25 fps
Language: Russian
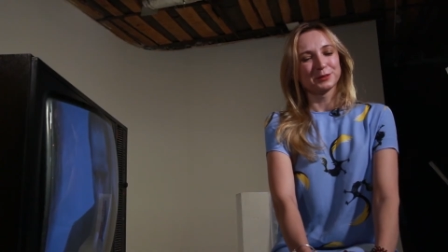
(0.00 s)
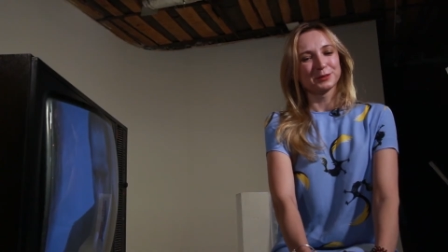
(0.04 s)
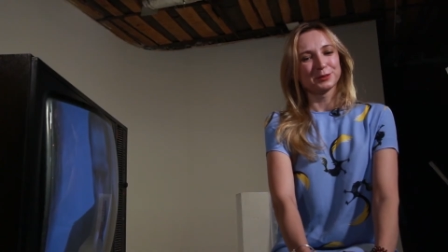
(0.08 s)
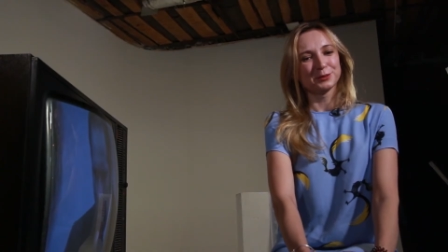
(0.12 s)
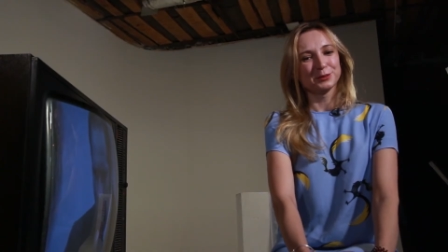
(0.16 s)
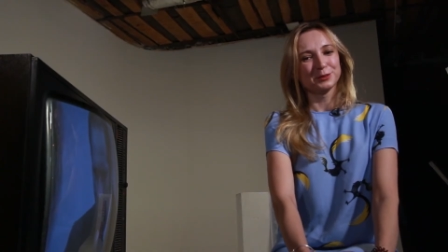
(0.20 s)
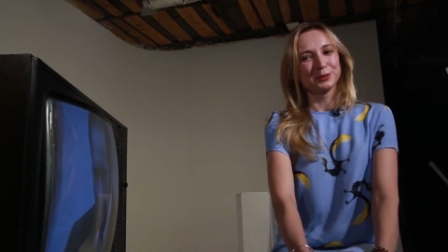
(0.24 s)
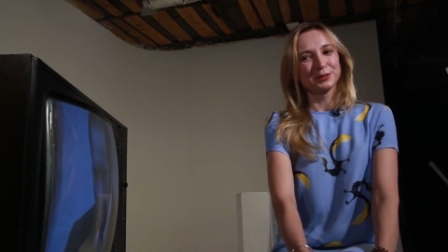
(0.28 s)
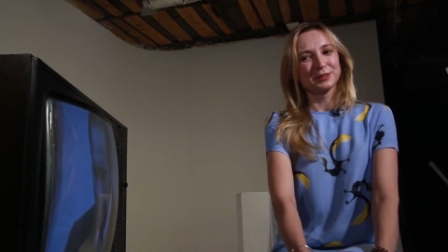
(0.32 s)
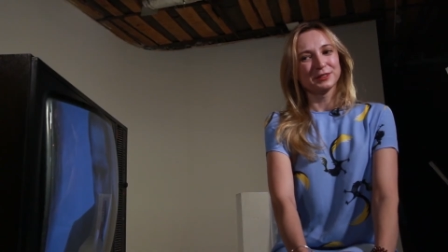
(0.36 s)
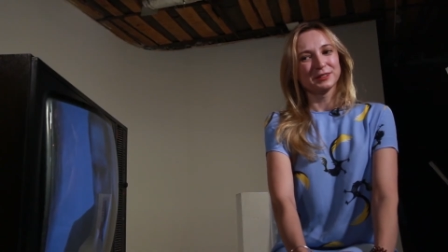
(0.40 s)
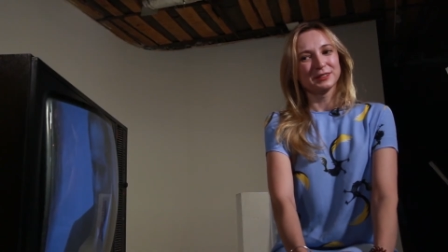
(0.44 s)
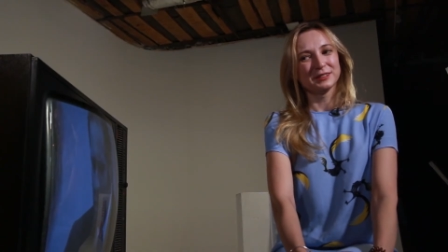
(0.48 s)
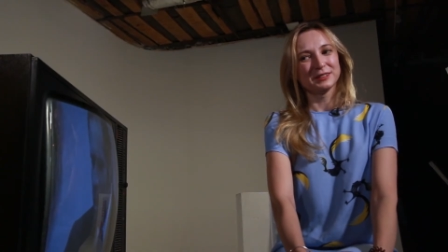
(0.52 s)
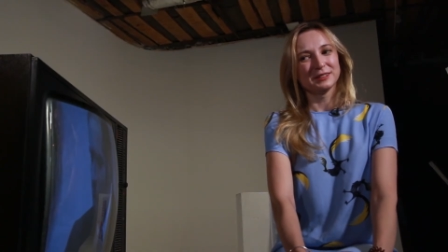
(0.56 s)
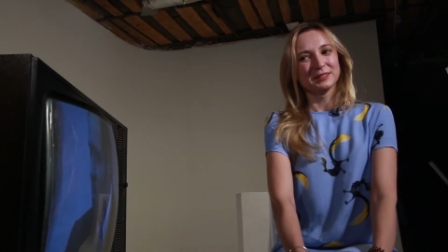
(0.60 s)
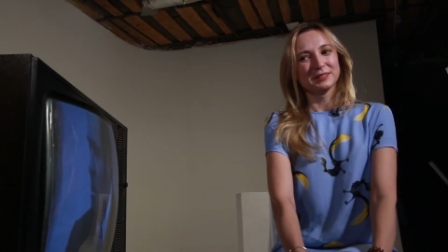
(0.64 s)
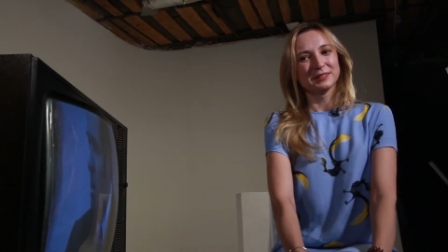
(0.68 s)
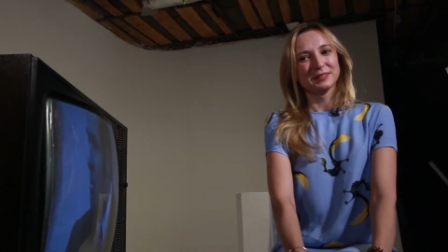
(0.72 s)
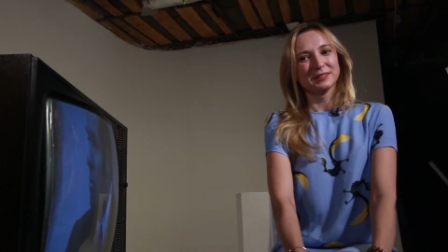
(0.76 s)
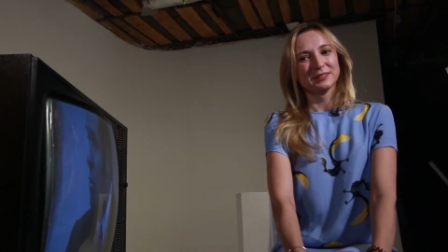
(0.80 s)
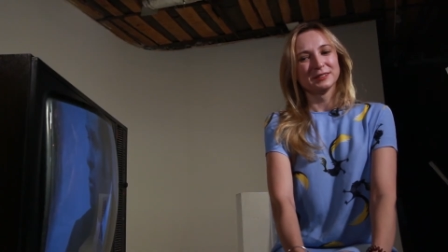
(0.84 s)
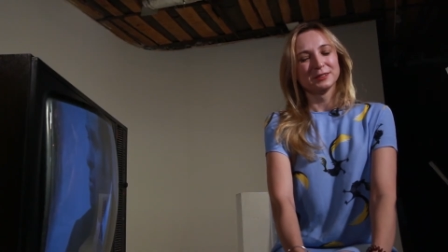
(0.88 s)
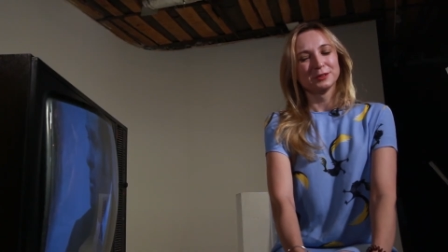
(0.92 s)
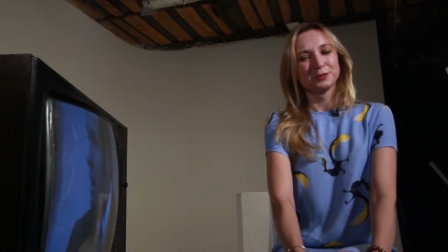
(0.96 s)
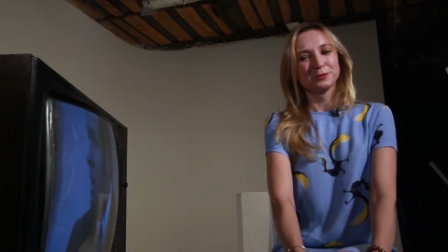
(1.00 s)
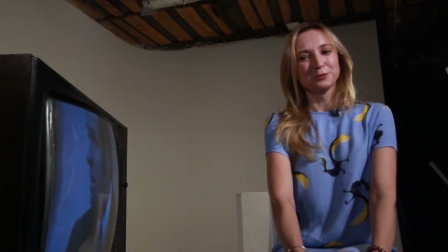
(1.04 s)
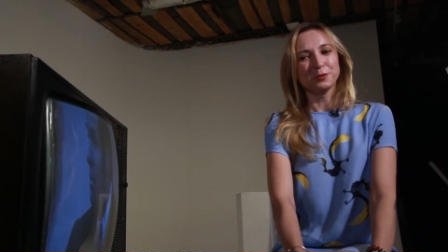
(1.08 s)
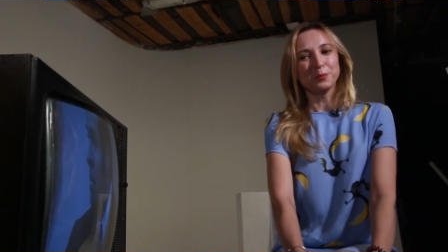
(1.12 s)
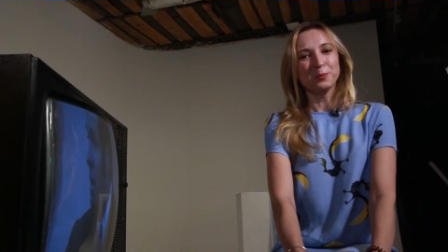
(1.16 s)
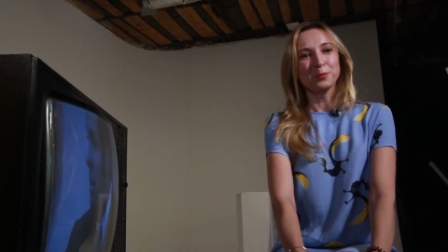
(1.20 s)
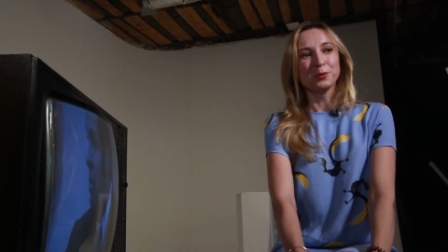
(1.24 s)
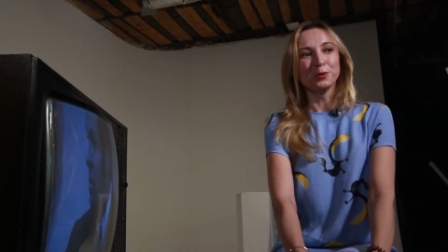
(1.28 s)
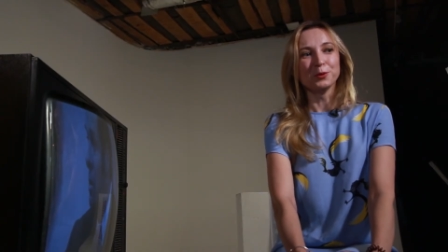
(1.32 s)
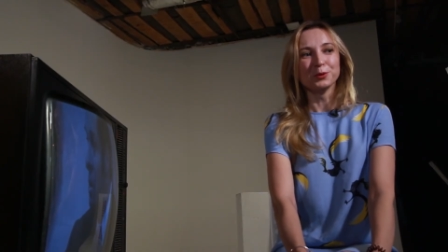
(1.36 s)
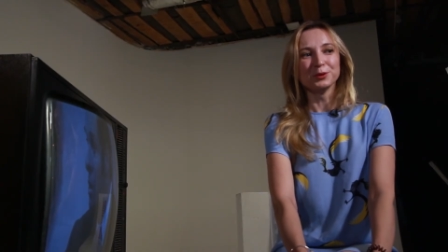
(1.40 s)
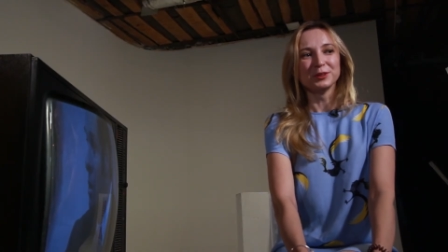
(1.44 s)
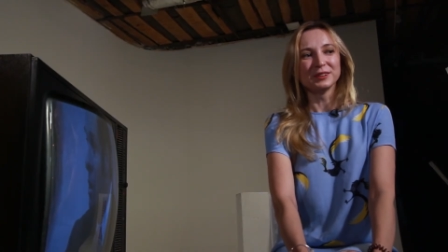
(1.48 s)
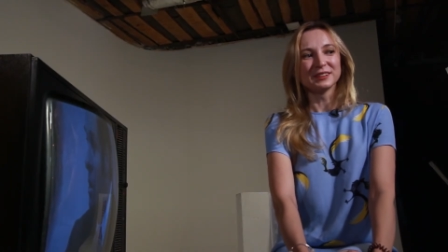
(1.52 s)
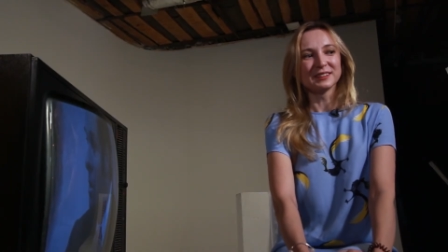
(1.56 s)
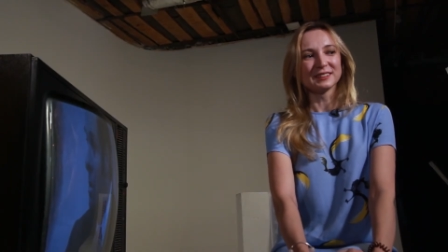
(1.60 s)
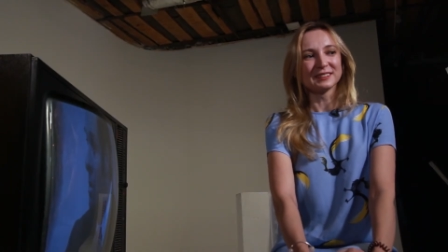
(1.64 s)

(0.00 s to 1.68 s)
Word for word: какой-то свободы,